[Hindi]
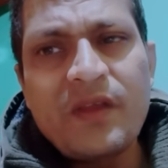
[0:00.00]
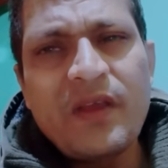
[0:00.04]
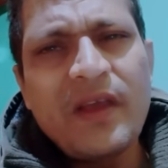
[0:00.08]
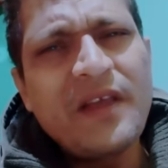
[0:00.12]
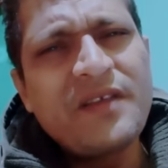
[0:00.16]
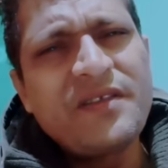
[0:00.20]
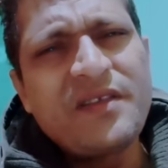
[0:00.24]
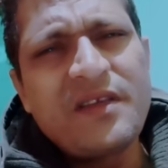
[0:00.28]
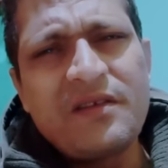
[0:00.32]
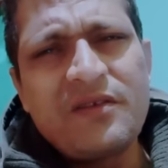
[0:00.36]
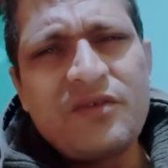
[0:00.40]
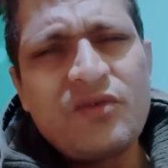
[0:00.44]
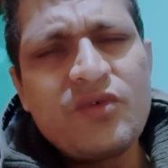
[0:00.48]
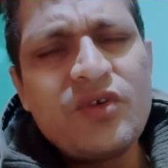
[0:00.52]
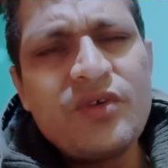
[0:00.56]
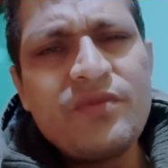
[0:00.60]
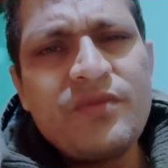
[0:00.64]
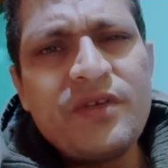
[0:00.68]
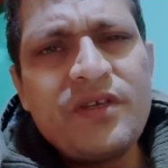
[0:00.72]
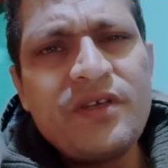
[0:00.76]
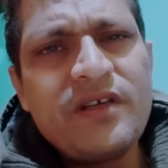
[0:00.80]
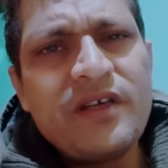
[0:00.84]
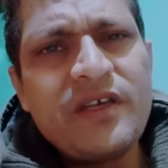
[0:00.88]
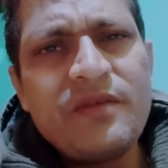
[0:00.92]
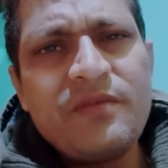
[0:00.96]
ऐसे ही कोई
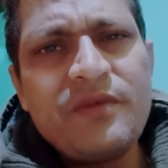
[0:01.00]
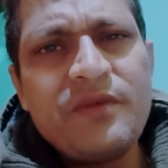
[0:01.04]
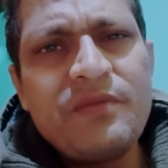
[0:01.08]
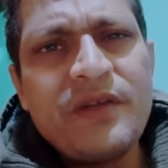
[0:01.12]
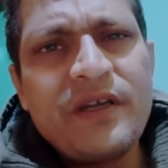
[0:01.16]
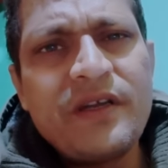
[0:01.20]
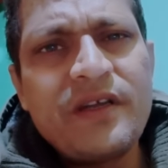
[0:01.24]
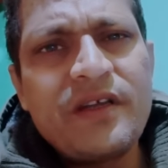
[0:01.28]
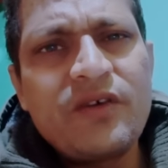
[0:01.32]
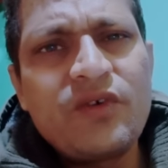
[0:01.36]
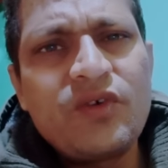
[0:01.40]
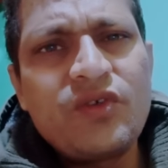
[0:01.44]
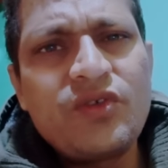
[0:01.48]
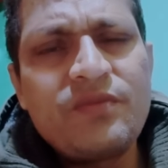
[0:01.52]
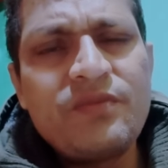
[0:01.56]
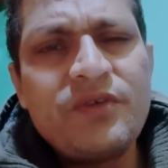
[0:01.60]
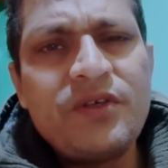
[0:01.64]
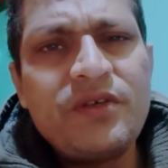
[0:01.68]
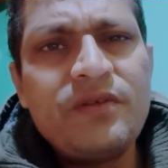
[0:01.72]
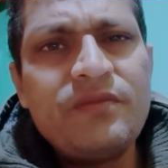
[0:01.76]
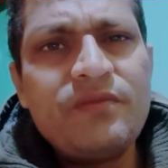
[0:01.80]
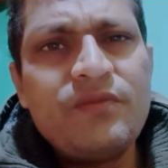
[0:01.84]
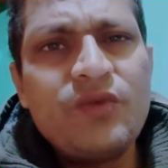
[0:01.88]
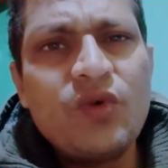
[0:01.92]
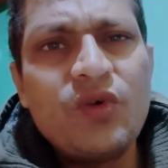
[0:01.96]
भी कहीं भी बैठा कुछ
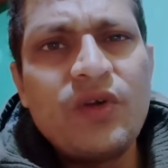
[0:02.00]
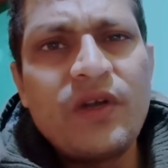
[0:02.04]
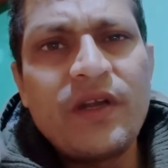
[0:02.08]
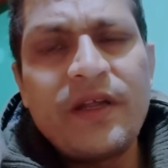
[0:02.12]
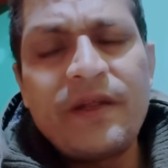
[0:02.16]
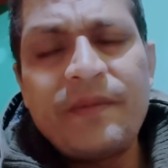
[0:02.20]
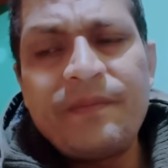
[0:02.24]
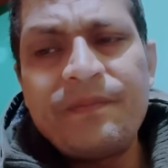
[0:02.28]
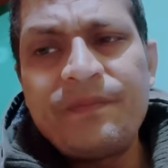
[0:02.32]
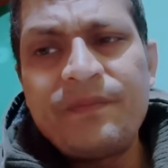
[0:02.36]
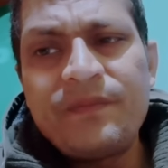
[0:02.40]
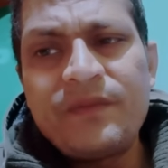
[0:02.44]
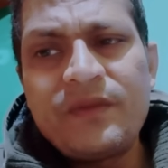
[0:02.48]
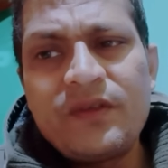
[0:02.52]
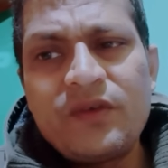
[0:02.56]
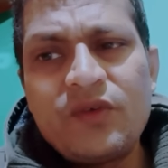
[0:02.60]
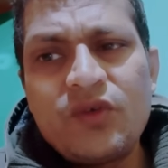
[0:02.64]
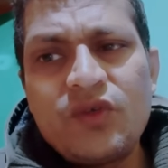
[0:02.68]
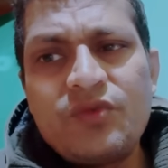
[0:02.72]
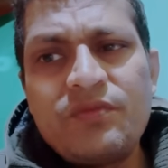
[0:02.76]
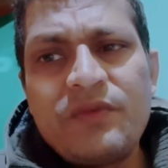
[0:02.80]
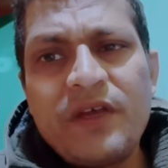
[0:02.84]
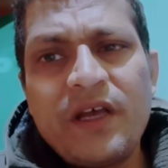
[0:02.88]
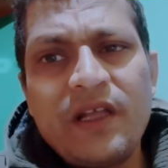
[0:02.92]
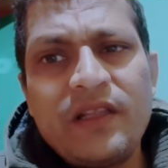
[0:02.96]
भी बोल रहा है
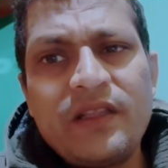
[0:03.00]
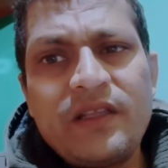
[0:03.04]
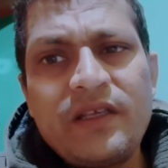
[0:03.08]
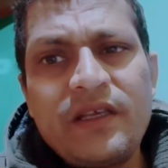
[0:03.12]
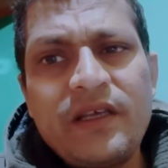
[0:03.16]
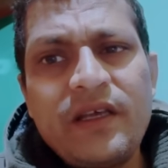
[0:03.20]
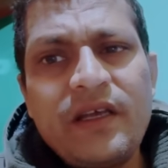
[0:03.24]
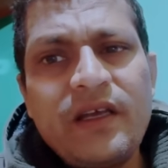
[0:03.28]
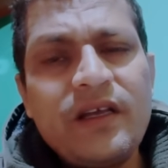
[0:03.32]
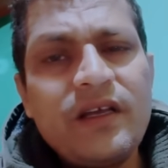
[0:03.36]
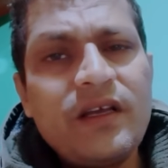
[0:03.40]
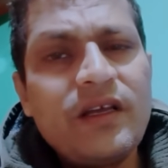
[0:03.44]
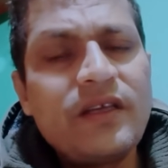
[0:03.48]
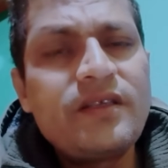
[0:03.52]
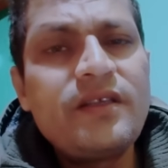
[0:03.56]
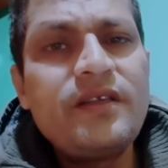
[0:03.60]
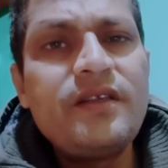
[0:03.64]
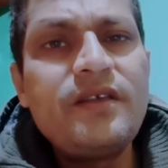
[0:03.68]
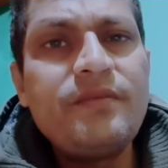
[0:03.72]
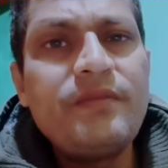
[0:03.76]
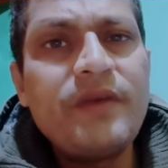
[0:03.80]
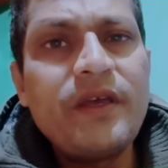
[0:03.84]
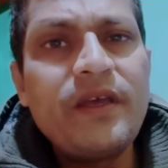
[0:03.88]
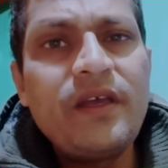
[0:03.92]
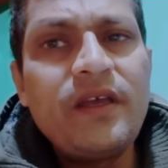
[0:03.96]
उसमें आती है
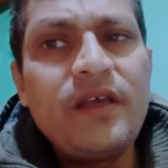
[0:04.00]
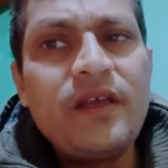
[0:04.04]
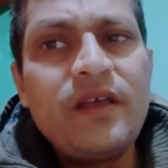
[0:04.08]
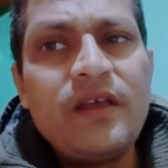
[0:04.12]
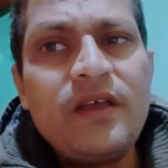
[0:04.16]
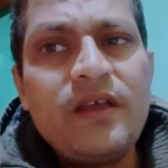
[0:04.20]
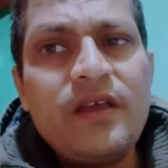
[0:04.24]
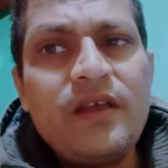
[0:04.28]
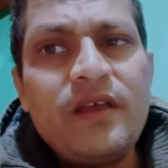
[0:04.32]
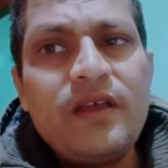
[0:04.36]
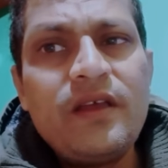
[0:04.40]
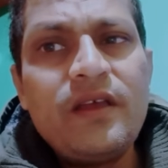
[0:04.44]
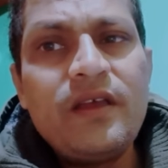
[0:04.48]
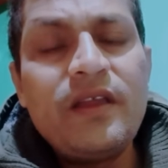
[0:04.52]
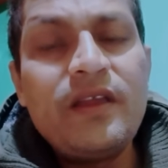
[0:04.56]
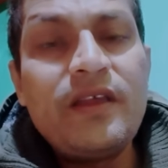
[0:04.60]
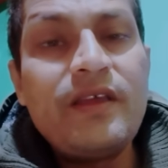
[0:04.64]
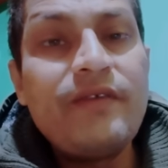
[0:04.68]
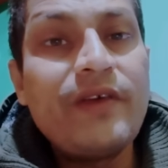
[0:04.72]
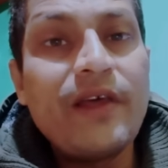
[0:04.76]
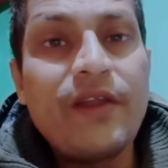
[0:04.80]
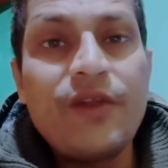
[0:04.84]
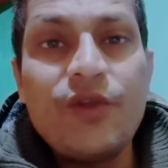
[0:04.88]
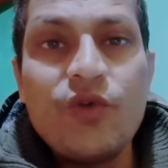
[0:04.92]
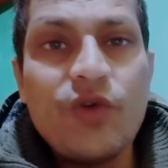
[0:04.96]
असली में इनकी
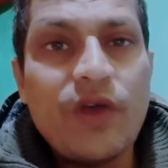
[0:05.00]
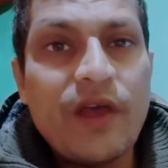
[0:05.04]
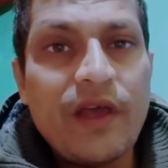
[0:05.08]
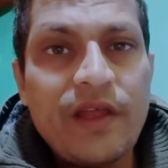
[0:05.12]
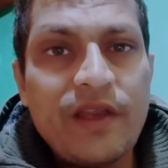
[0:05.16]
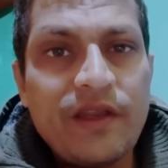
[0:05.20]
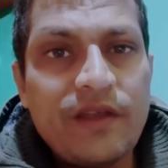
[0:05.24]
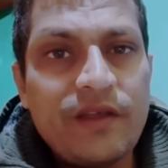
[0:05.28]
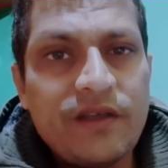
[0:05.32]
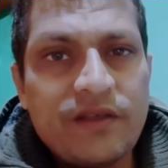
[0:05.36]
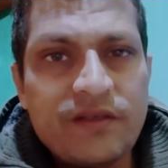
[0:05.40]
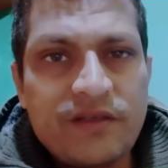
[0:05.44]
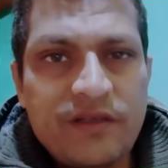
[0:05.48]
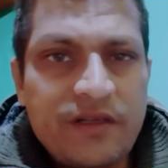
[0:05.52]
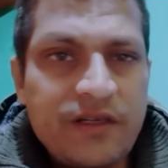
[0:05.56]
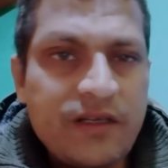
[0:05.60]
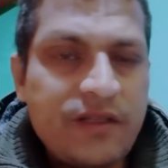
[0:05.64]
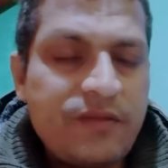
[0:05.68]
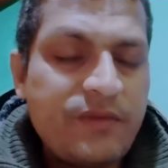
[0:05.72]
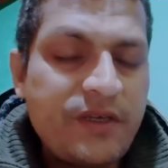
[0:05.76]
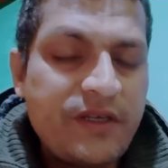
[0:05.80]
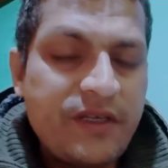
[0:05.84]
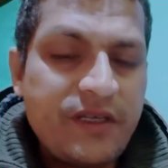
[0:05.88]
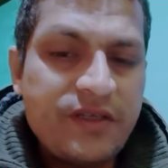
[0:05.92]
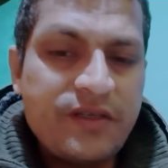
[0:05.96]
वैल्यू है नहीं असलियत
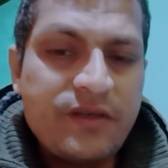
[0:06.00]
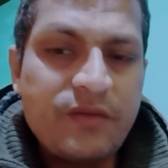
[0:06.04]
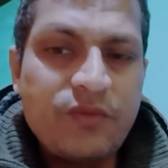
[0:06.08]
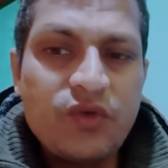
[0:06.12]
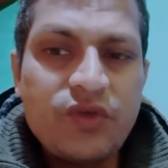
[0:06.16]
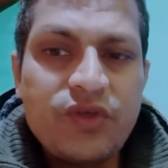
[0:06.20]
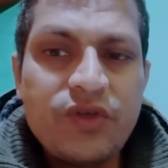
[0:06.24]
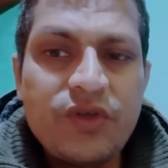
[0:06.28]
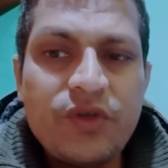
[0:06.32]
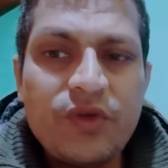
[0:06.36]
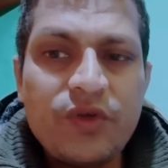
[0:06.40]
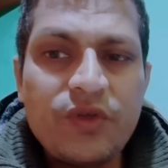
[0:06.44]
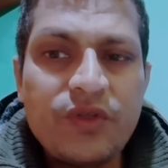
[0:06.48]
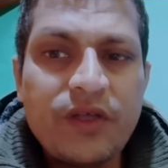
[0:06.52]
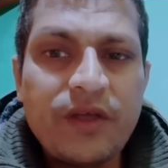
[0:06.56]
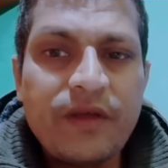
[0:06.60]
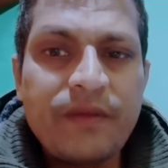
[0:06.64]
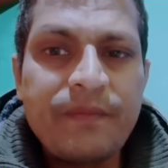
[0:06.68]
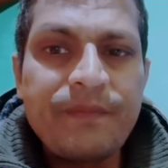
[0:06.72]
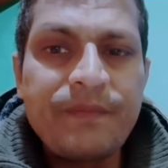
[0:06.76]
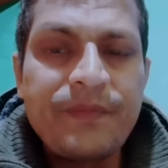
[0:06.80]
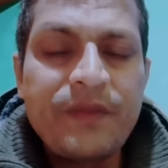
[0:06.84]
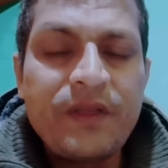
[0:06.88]
में ये सब कुछ नहीं होता